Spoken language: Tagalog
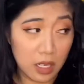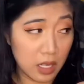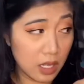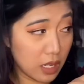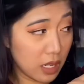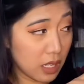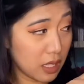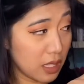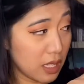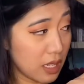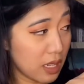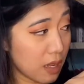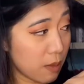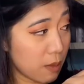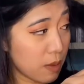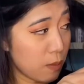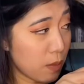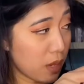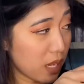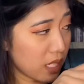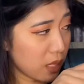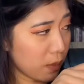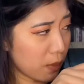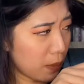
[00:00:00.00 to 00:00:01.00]
hindi
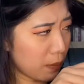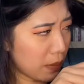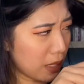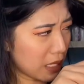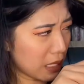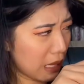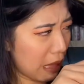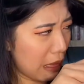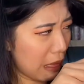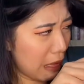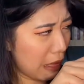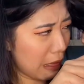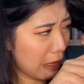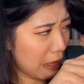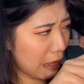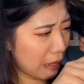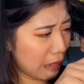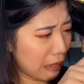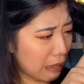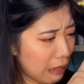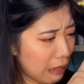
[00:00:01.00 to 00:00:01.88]
nabibili sa Philippines. Oh!